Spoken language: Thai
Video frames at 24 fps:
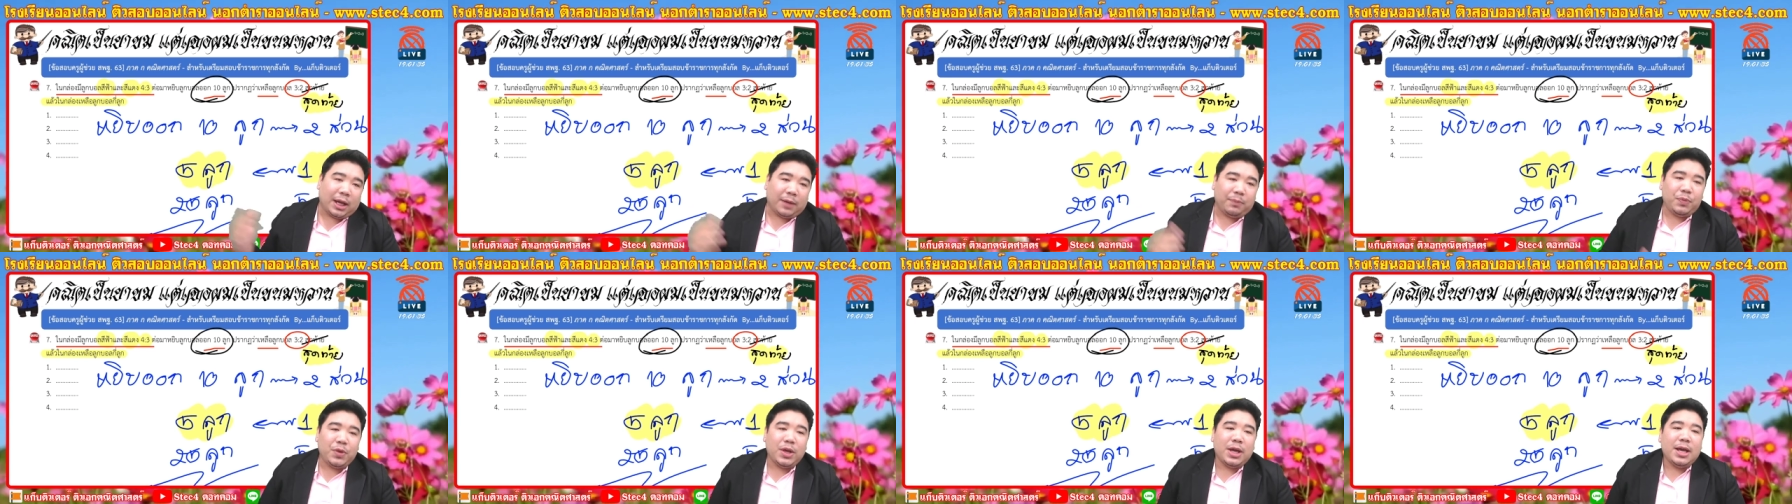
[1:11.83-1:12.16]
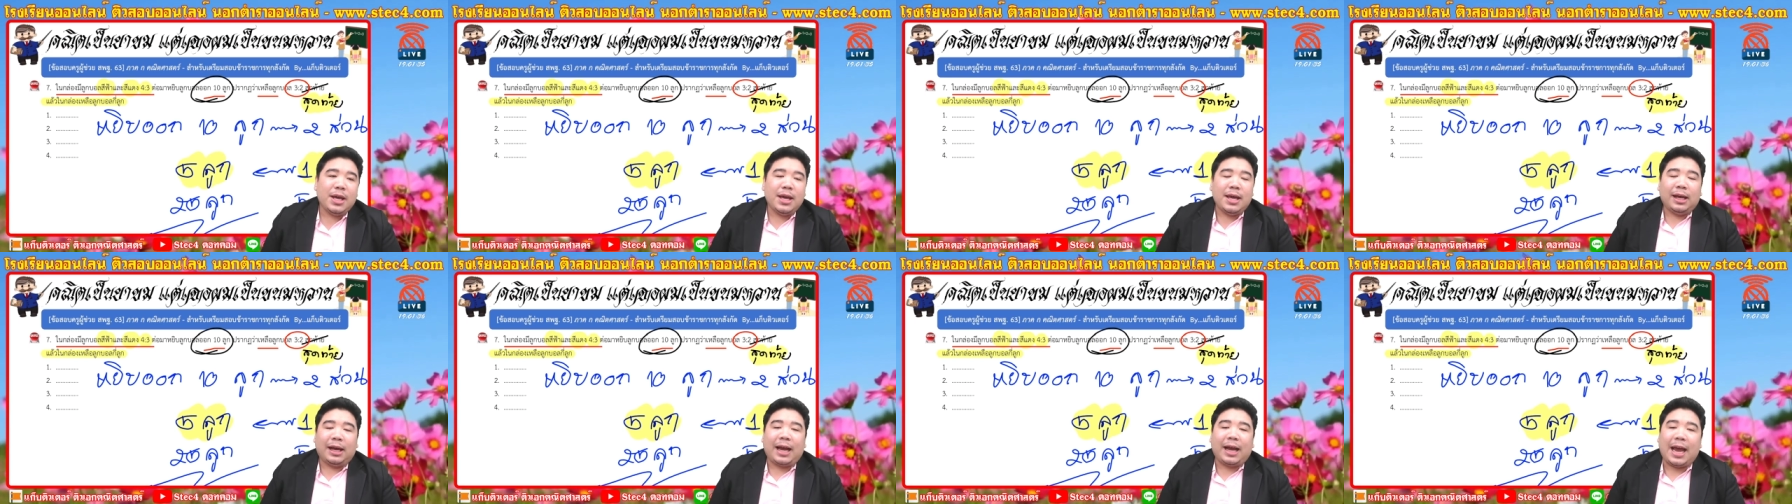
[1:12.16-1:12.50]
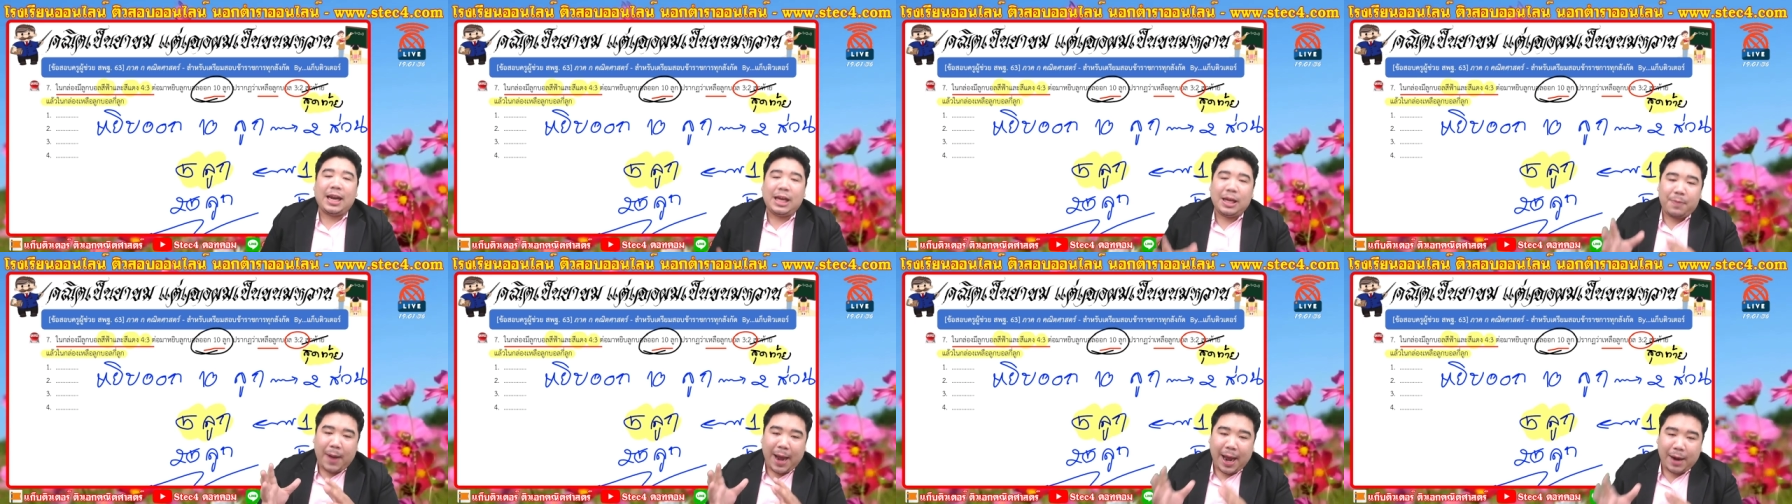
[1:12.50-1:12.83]
61ใคร
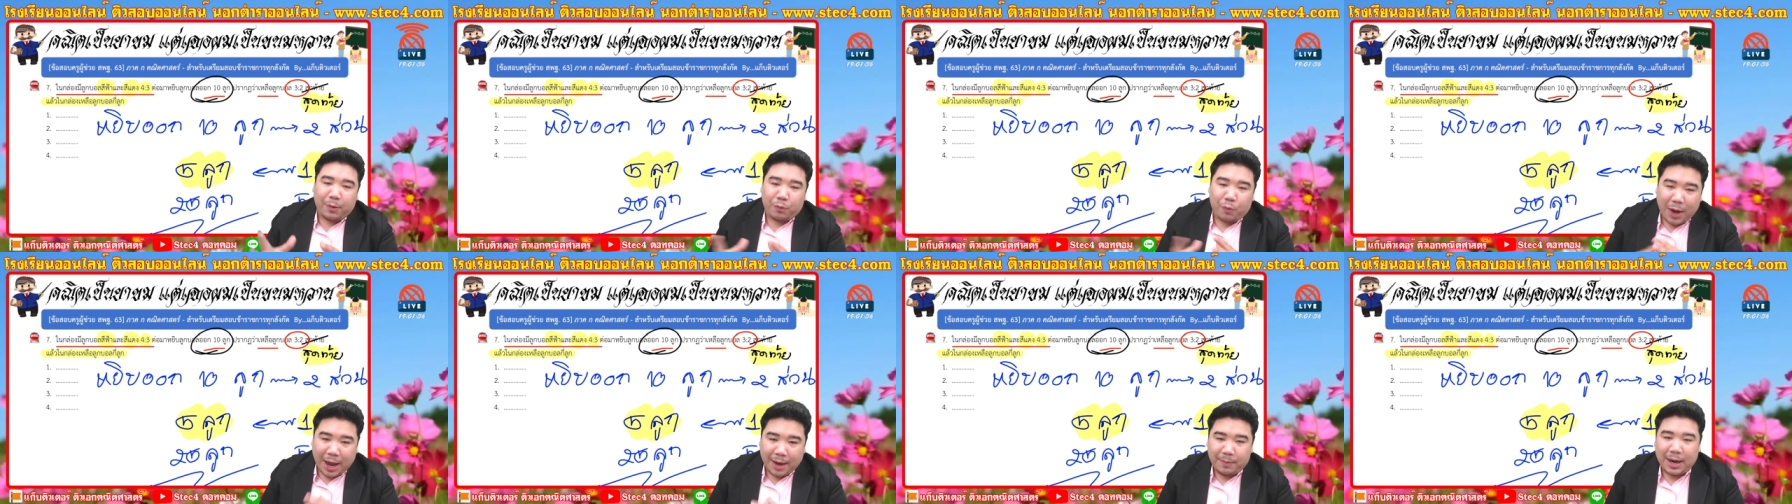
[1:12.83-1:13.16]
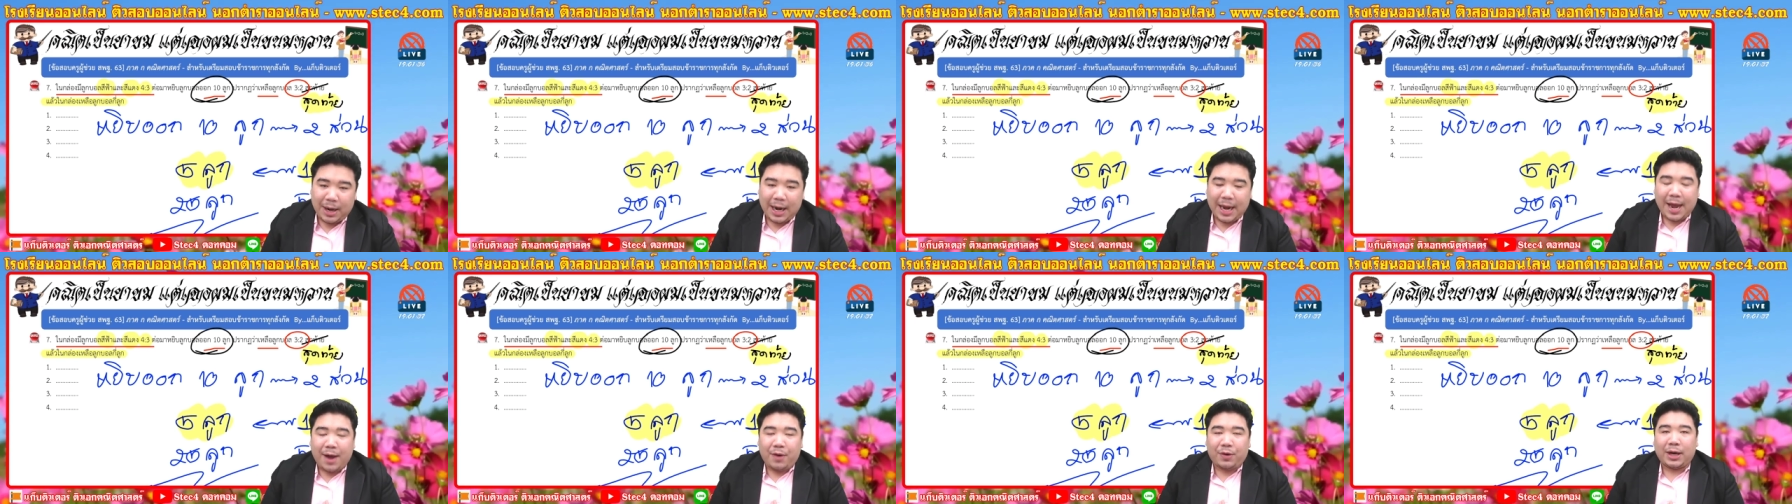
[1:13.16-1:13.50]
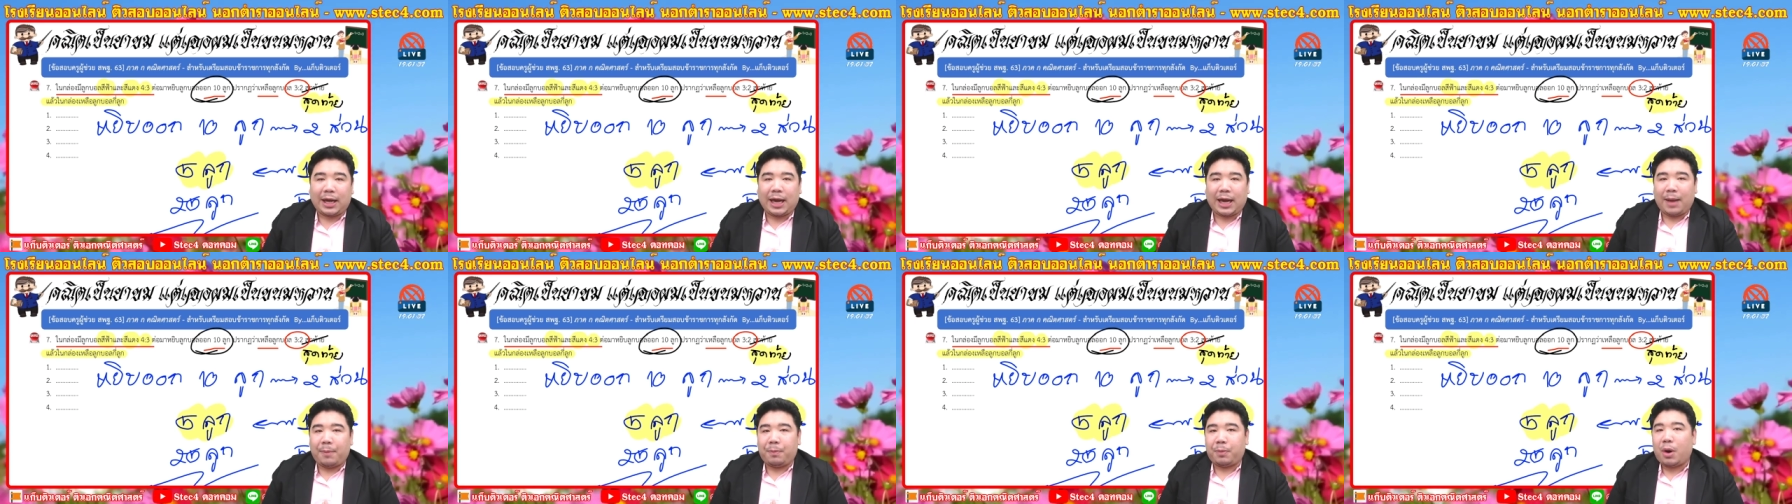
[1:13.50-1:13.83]
ที่พลาดหวังมาแล้ว
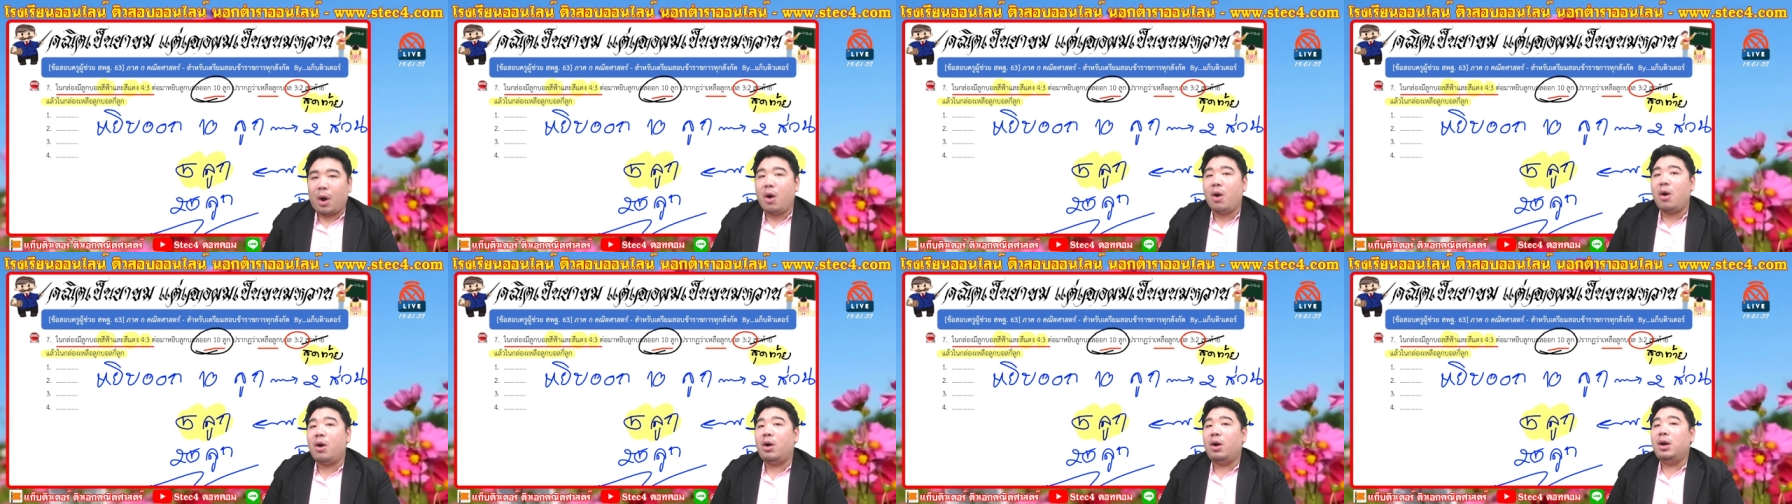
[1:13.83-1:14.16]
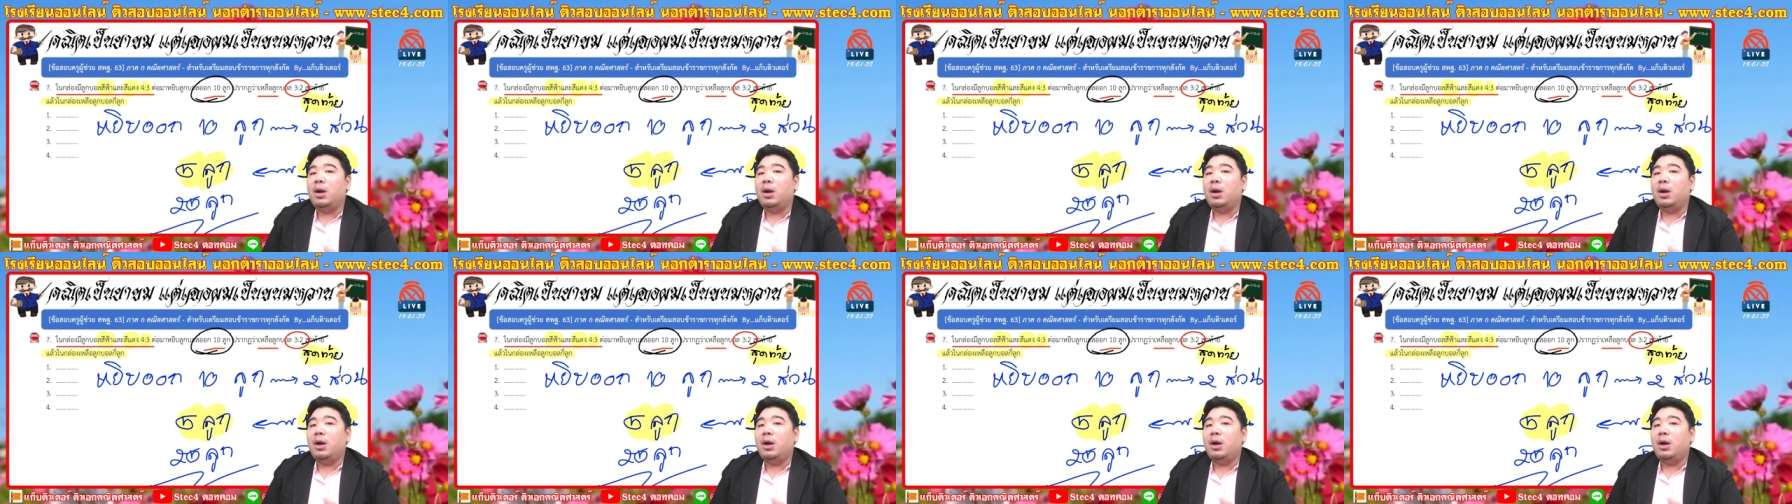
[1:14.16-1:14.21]
นะครับก็